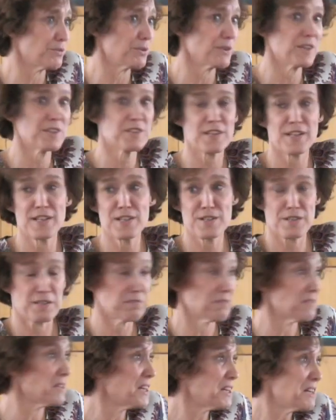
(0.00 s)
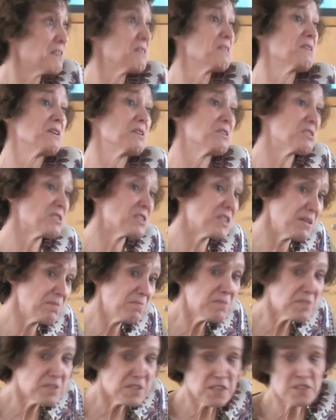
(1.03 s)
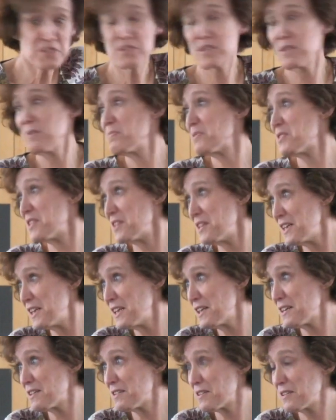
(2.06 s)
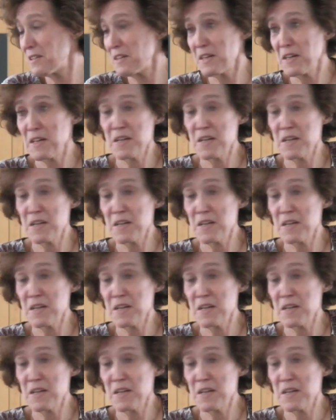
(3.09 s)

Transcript: von Gesellschaft. Stimmt sie, stimmt sie nicht?